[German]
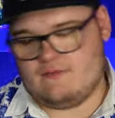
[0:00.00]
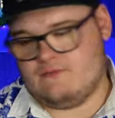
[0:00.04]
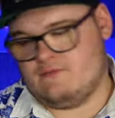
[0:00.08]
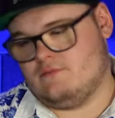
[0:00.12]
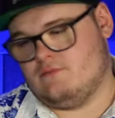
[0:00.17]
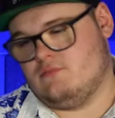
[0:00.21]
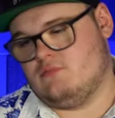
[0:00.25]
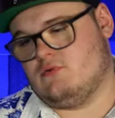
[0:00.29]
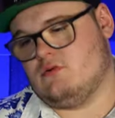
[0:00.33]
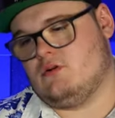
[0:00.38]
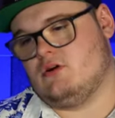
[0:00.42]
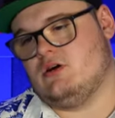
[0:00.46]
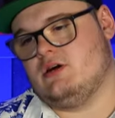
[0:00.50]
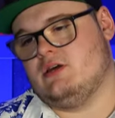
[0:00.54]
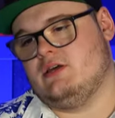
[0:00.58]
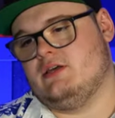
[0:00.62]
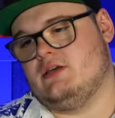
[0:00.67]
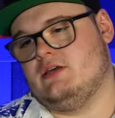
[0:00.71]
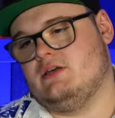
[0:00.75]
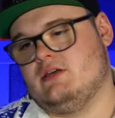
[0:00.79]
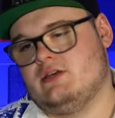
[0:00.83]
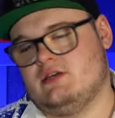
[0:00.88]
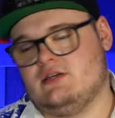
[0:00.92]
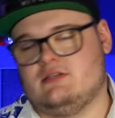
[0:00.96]
boah,
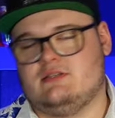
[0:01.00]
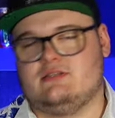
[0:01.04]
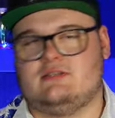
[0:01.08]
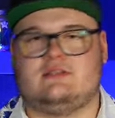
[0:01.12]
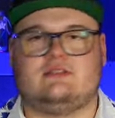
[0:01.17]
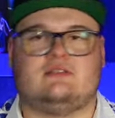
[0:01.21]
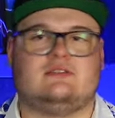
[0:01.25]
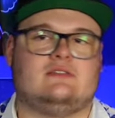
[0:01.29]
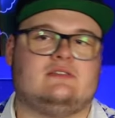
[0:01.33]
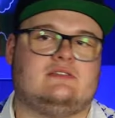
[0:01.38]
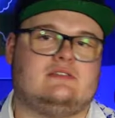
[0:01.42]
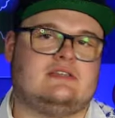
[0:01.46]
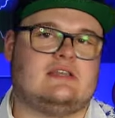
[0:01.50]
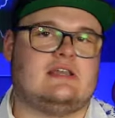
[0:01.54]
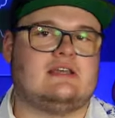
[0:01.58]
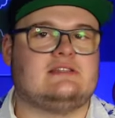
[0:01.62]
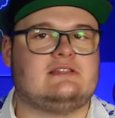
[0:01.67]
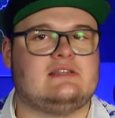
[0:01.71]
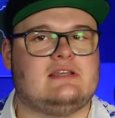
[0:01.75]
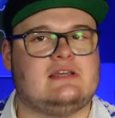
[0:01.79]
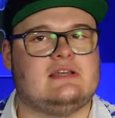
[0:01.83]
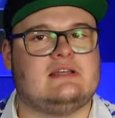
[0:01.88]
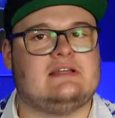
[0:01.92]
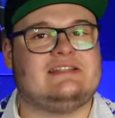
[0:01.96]
ist sehr,
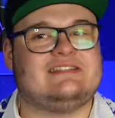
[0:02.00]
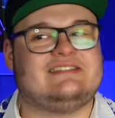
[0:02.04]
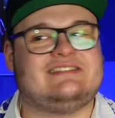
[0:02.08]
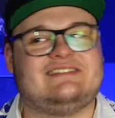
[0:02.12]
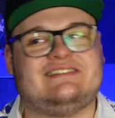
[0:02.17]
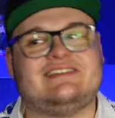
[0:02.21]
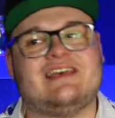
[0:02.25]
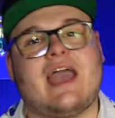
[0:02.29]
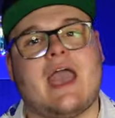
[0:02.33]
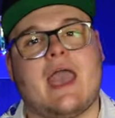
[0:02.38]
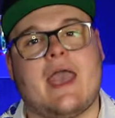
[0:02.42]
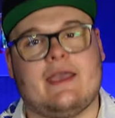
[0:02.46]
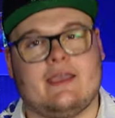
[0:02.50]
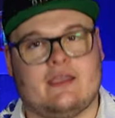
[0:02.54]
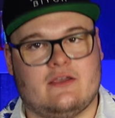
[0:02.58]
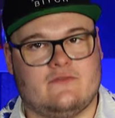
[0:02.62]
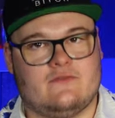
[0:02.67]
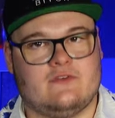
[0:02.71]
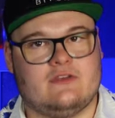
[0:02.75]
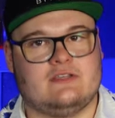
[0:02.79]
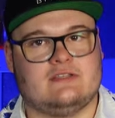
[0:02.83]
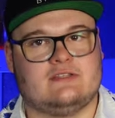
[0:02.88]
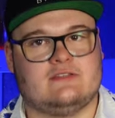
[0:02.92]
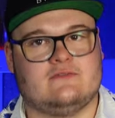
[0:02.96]
sehr zäh
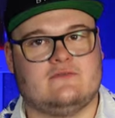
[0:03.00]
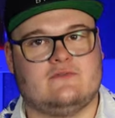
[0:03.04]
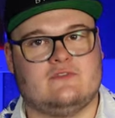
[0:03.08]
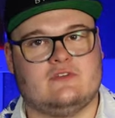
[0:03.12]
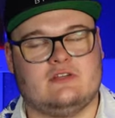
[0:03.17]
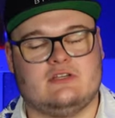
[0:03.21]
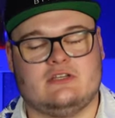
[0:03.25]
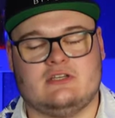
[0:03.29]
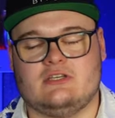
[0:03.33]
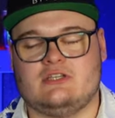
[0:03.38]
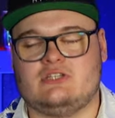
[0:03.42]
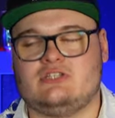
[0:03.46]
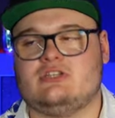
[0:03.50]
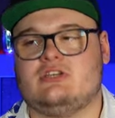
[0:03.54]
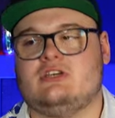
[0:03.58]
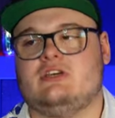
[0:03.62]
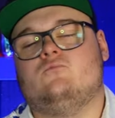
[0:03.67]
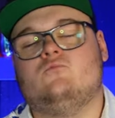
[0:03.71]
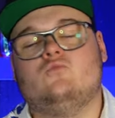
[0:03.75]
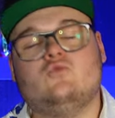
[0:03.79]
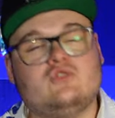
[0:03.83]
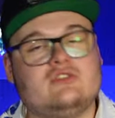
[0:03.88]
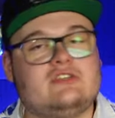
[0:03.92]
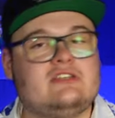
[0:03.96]
gewesen, finde ich.
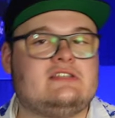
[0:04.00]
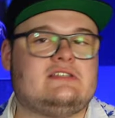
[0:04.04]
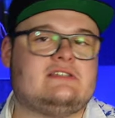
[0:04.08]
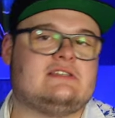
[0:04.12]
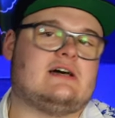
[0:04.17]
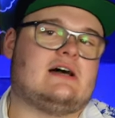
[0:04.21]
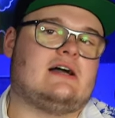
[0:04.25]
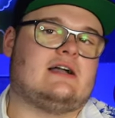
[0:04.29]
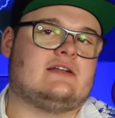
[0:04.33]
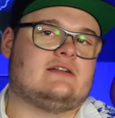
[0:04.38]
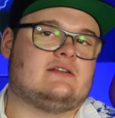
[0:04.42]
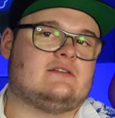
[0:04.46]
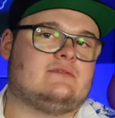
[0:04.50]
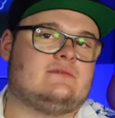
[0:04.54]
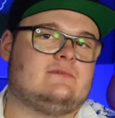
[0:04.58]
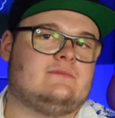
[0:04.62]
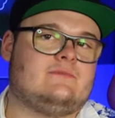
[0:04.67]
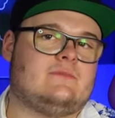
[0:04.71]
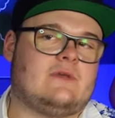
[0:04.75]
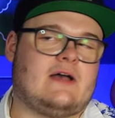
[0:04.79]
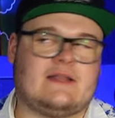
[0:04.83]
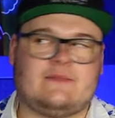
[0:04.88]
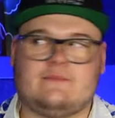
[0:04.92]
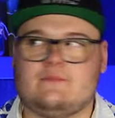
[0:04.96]
Muss ich sagen.
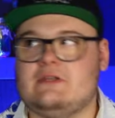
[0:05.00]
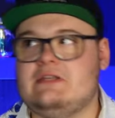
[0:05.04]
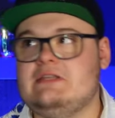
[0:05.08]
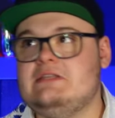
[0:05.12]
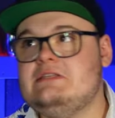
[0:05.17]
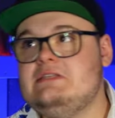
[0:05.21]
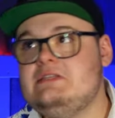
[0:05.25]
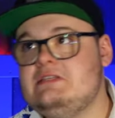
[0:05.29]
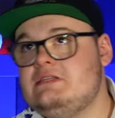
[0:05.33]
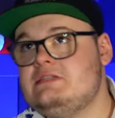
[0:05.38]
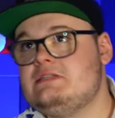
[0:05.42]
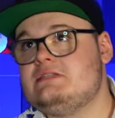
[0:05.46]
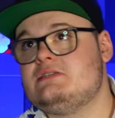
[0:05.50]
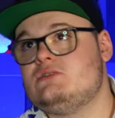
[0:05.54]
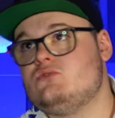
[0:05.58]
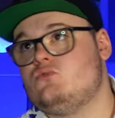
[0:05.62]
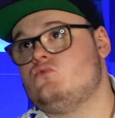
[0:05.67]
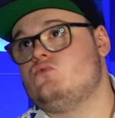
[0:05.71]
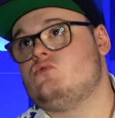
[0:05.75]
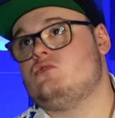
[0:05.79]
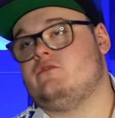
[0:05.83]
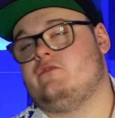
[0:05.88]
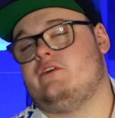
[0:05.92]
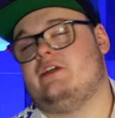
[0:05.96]
Hat mir nicht so
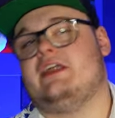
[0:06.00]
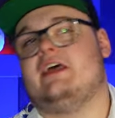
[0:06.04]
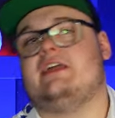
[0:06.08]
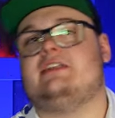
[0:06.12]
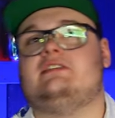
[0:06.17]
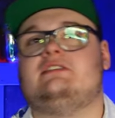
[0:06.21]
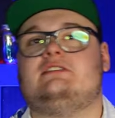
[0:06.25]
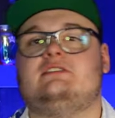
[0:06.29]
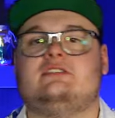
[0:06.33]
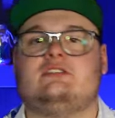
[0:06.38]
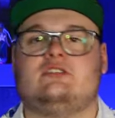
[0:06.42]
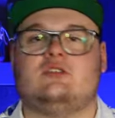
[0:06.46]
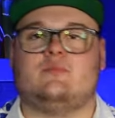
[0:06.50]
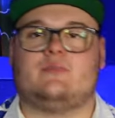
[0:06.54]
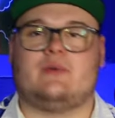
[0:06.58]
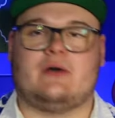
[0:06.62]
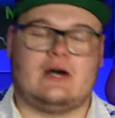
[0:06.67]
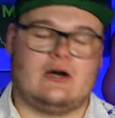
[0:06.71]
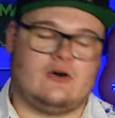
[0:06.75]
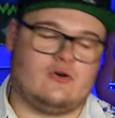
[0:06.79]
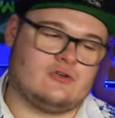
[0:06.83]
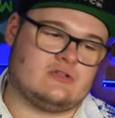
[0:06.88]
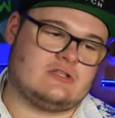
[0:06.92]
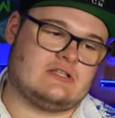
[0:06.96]
gut gefallen, hätte ich nicht
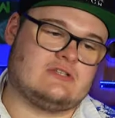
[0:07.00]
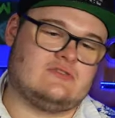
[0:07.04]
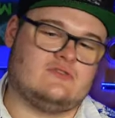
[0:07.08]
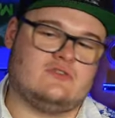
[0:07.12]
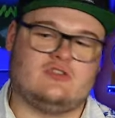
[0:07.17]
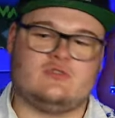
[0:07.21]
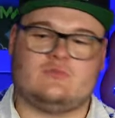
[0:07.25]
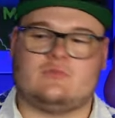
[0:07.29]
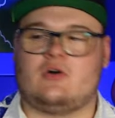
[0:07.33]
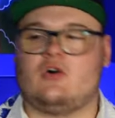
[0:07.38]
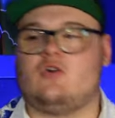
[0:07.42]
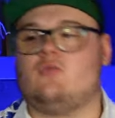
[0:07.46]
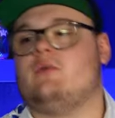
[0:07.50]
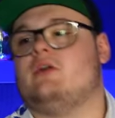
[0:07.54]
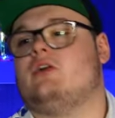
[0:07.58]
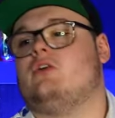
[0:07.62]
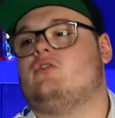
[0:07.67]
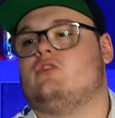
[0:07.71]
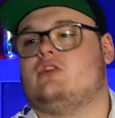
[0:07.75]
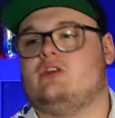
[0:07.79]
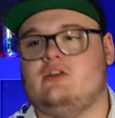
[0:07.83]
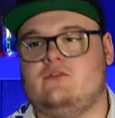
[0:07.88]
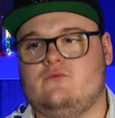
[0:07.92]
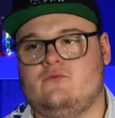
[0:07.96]
gebraucht. Natürlich braucht man
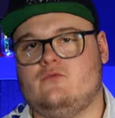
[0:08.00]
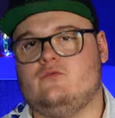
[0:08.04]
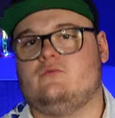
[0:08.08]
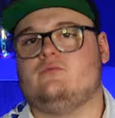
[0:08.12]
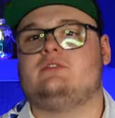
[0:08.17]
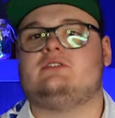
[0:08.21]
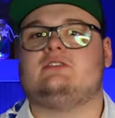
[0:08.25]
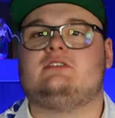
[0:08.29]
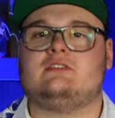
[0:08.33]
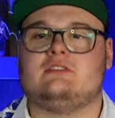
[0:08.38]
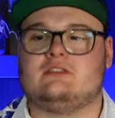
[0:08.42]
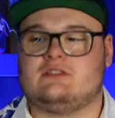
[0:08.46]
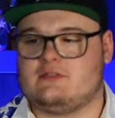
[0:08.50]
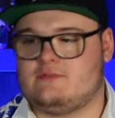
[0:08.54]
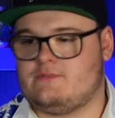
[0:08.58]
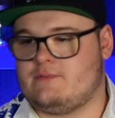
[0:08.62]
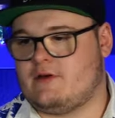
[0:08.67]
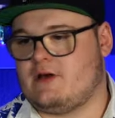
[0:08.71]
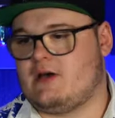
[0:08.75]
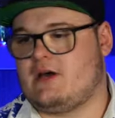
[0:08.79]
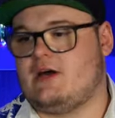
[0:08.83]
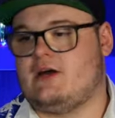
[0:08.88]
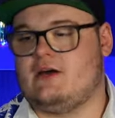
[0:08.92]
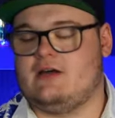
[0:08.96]
auch irgendwo ein bisschen Sp
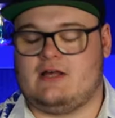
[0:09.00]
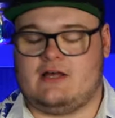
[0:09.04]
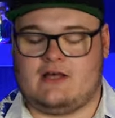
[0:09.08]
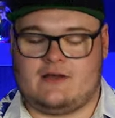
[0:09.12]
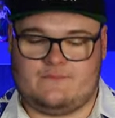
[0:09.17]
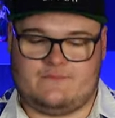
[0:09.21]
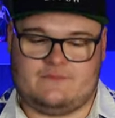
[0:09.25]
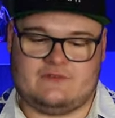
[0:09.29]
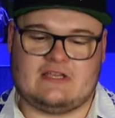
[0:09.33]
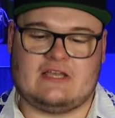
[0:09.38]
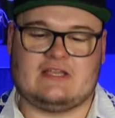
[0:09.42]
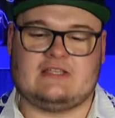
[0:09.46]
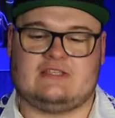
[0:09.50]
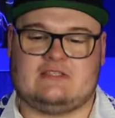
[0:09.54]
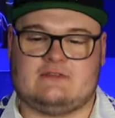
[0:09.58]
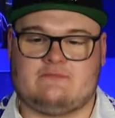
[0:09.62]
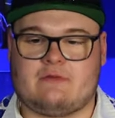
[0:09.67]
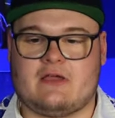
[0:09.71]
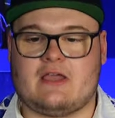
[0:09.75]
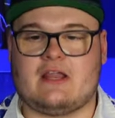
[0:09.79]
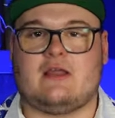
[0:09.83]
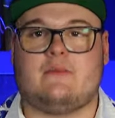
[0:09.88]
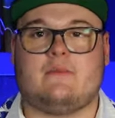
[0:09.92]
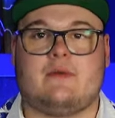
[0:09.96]
äh, abseits
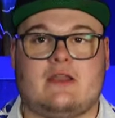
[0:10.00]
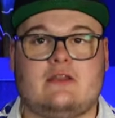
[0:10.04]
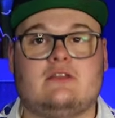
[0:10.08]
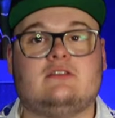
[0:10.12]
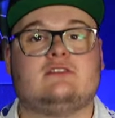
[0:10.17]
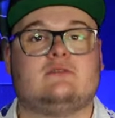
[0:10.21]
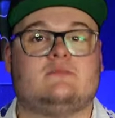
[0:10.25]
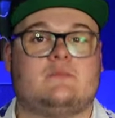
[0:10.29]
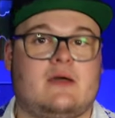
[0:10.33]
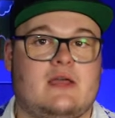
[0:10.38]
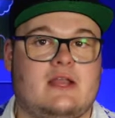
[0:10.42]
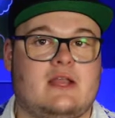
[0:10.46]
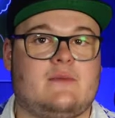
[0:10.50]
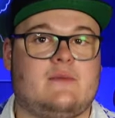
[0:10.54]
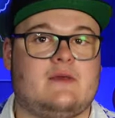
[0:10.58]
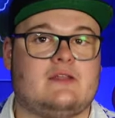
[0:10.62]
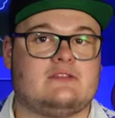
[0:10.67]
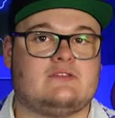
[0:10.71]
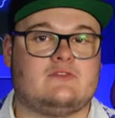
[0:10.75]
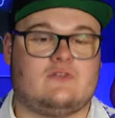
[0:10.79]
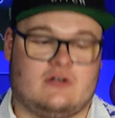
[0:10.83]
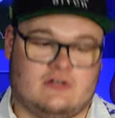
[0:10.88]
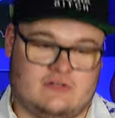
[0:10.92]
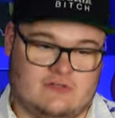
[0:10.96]
Spider-Man eine
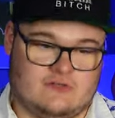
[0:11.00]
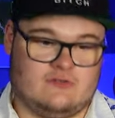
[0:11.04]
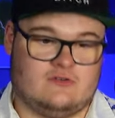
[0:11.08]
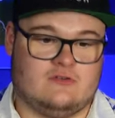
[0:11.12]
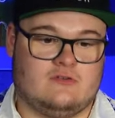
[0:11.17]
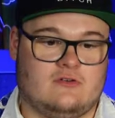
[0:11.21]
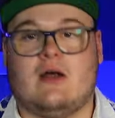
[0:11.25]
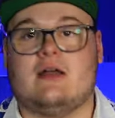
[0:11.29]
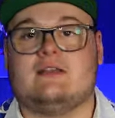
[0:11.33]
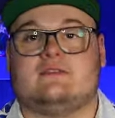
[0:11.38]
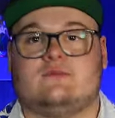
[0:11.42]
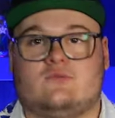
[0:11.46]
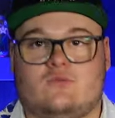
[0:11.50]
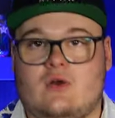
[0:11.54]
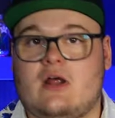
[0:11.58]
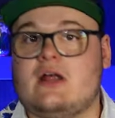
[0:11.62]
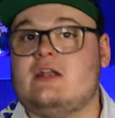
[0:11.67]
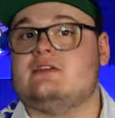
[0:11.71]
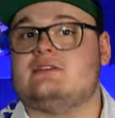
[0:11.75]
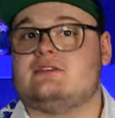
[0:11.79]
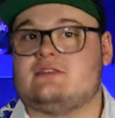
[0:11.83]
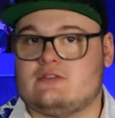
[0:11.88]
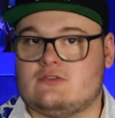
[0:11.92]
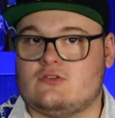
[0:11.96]
Spider-Man-Story, also eine Miles
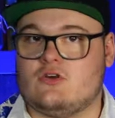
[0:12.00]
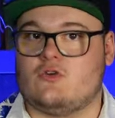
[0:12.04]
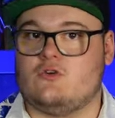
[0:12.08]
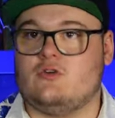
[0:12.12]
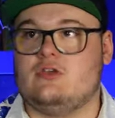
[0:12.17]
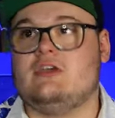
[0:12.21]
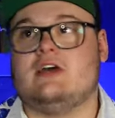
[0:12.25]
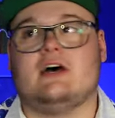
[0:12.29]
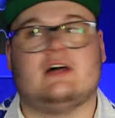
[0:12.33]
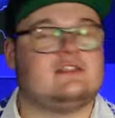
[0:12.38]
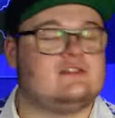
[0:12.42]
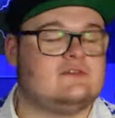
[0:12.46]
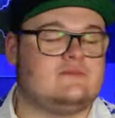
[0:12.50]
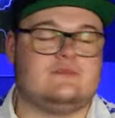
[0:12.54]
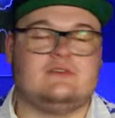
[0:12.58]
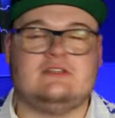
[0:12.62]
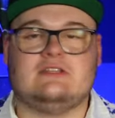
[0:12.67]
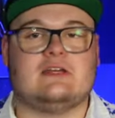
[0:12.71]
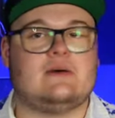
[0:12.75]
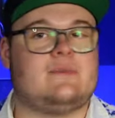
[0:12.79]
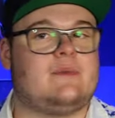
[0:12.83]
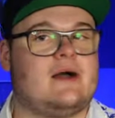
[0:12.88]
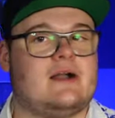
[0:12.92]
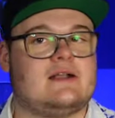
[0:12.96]
Morales-Story, hat
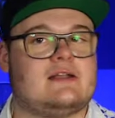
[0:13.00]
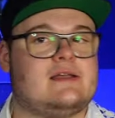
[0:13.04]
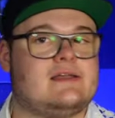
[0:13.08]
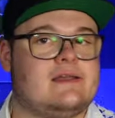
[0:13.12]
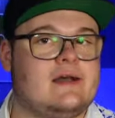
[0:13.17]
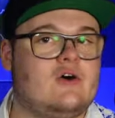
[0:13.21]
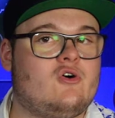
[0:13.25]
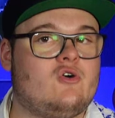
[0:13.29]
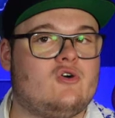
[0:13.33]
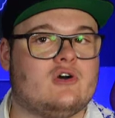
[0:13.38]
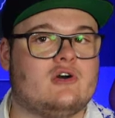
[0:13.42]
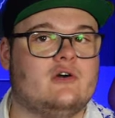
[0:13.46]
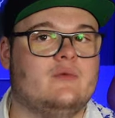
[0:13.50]
Peter Parker ja auch